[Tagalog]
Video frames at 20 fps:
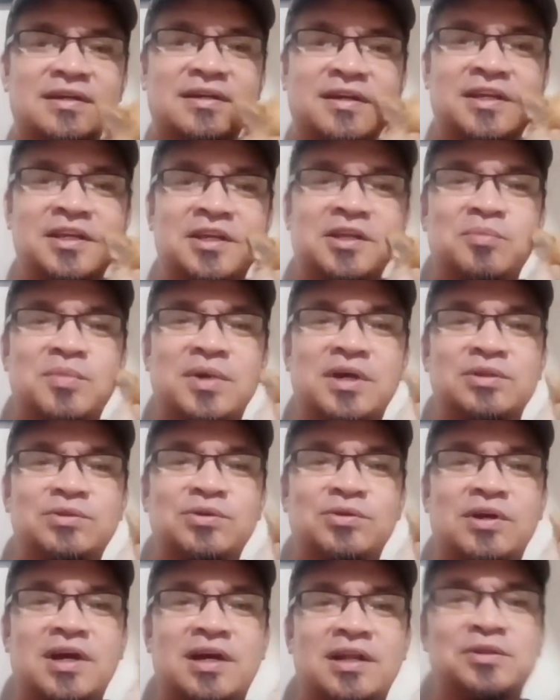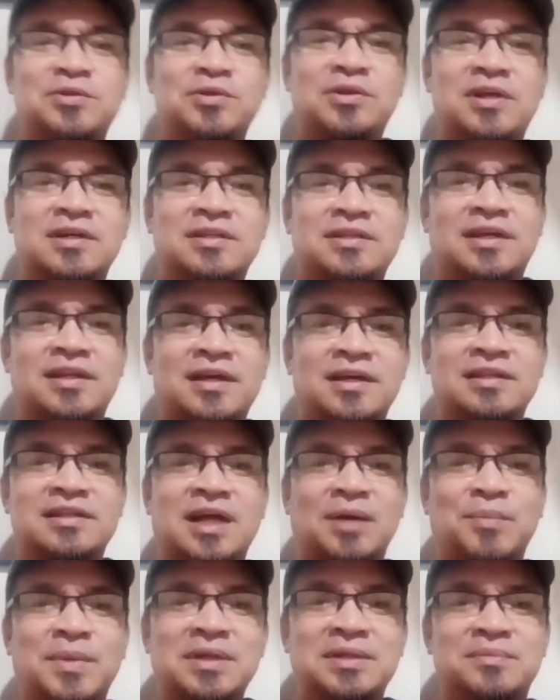Ganyan ng mga dog, kala niyo lang talagang
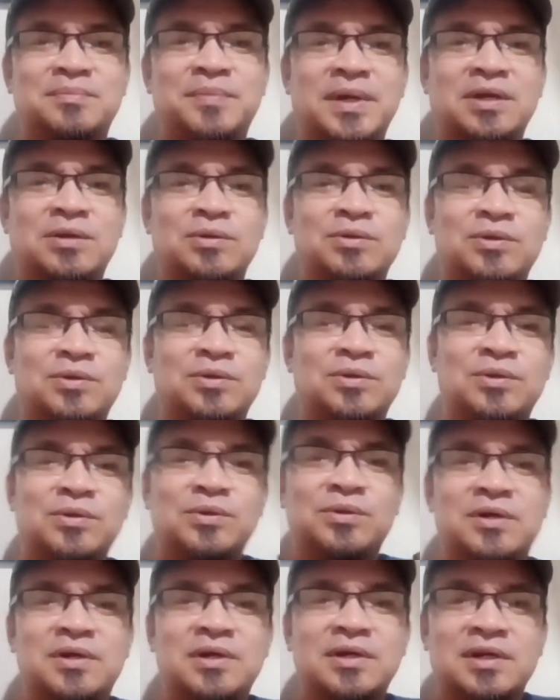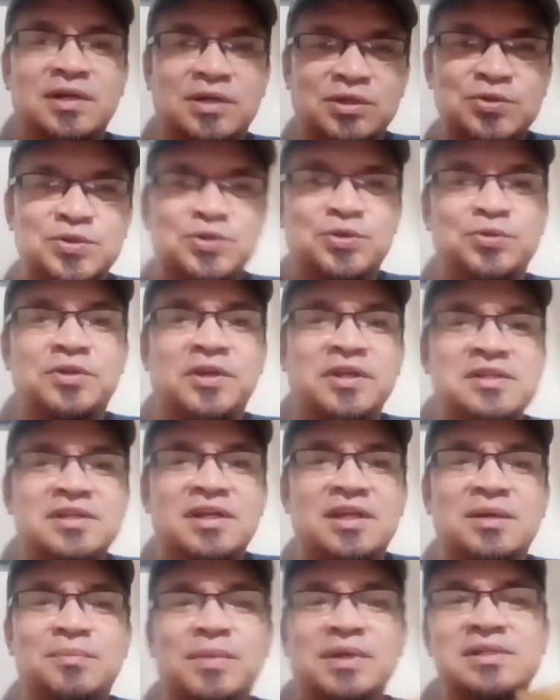tamad, pero susunod rin
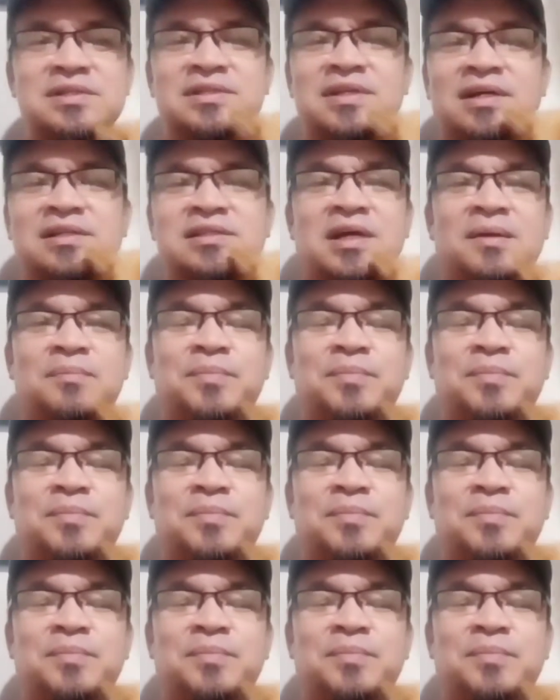sila basta sa